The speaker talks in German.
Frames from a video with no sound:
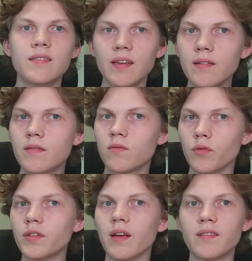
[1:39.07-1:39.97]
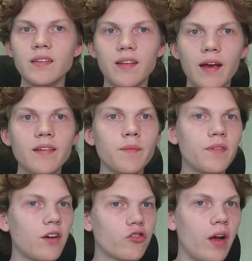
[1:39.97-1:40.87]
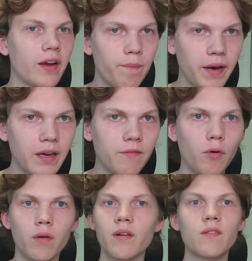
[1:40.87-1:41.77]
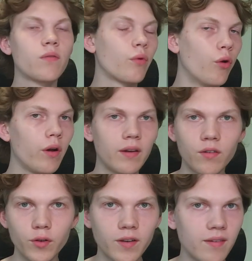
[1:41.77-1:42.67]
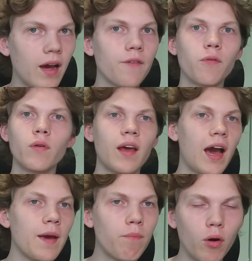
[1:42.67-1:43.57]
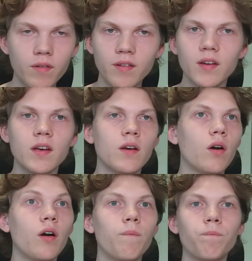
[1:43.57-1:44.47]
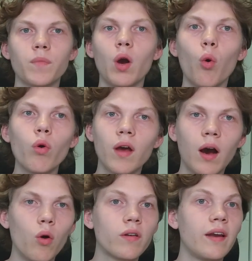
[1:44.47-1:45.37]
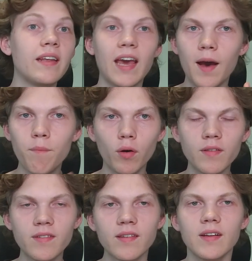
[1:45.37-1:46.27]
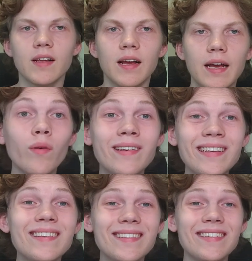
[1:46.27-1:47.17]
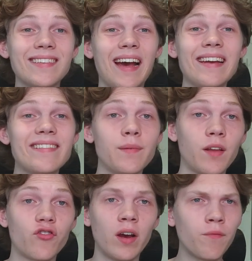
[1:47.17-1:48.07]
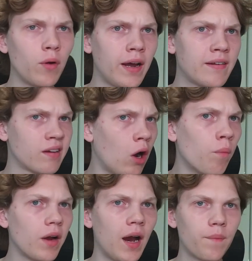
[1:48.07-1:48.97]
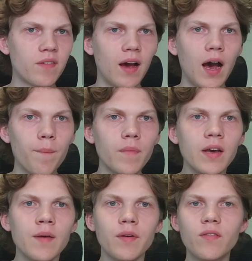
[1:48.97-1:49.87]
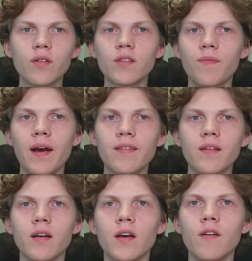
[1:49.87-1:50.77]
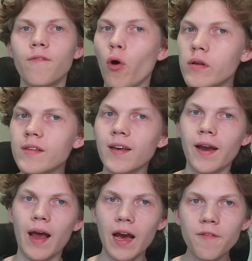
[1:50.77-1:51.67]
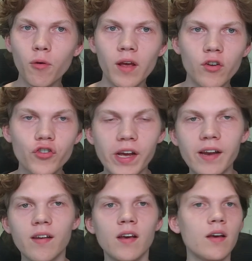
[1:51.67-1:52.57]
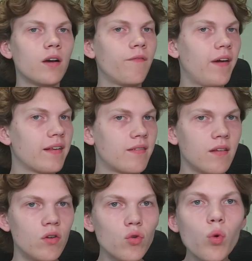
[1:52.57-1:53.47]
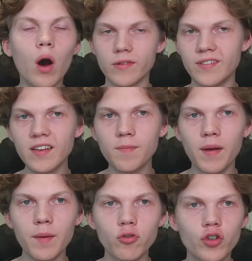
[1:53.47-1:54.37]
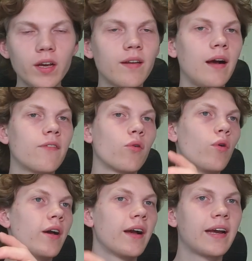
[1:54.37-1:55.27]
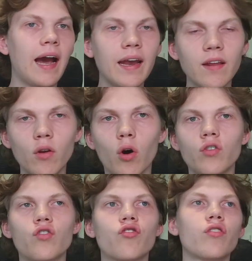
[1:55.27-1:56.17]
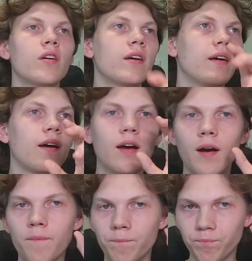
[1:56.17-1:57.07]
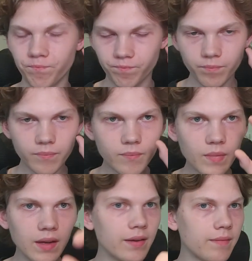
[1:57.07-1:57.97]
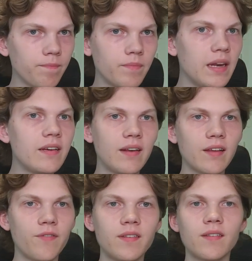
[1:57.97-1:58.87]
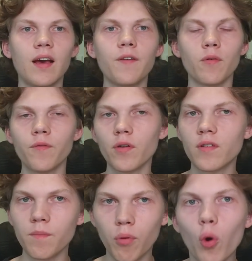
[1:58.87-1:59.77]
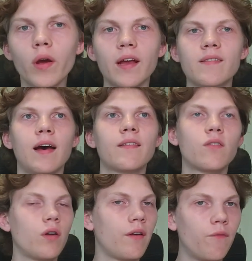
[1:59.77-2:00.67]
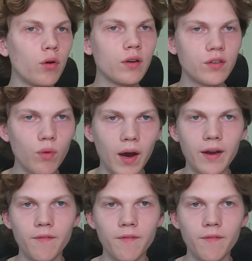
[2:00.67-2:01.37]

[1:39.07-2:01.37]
sind durch das Design-Team sehr stark geprägt worden. Dazu gehört natürlich das iPhone, der iPod ähm, oder auch dann die AirPods. Und dieses Design-Team, das scheint wohl einen Traum gehabt zu haben, beziehungsweise wollen sie ein iPhone herstellen, was nur aus Display besteht, also keine Notch, ähm, nicht das, was das iPhone 14 Pro jetzt hat, sondern wirklich nur